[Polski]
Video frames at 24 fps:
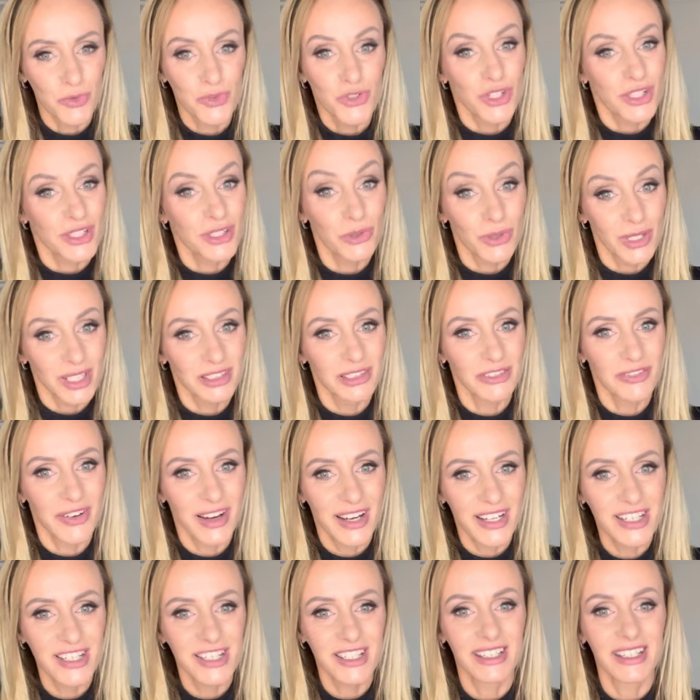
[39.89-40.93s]
czy skóra
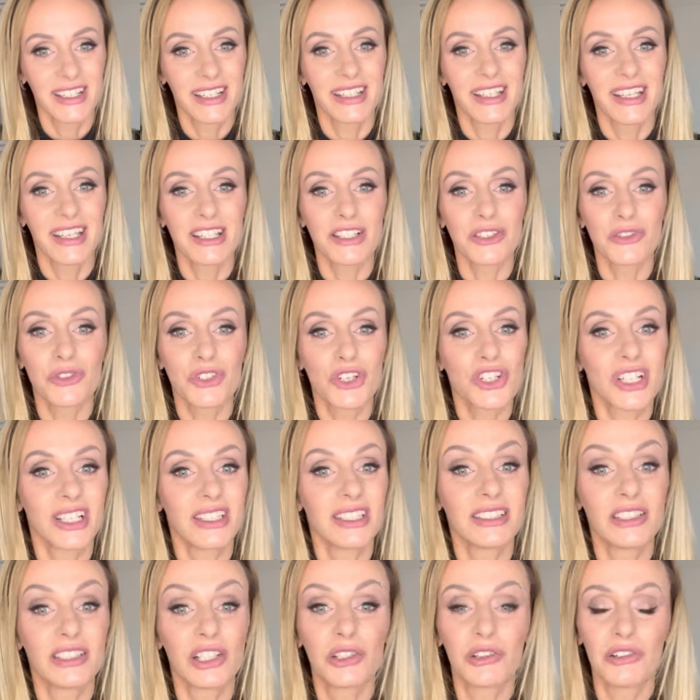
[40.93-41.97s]
twarzy jest oczyszczana
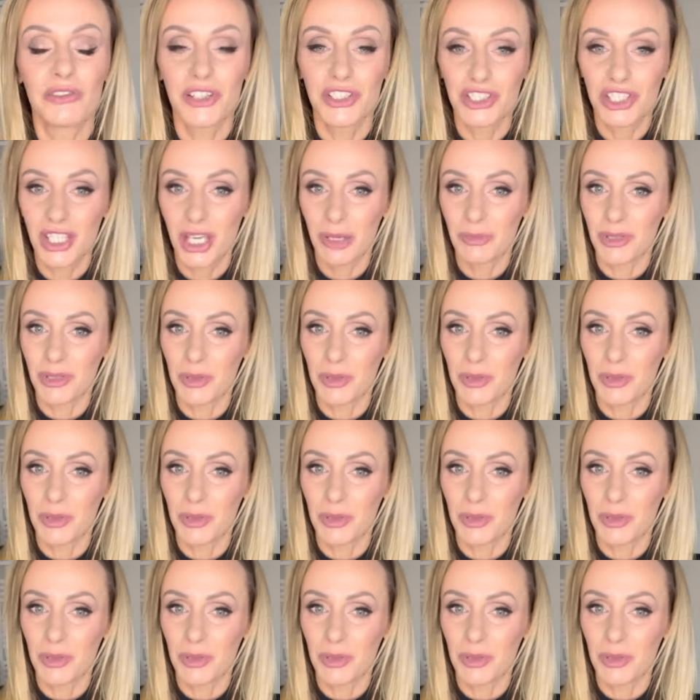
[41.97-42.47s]
tylko wacikiem,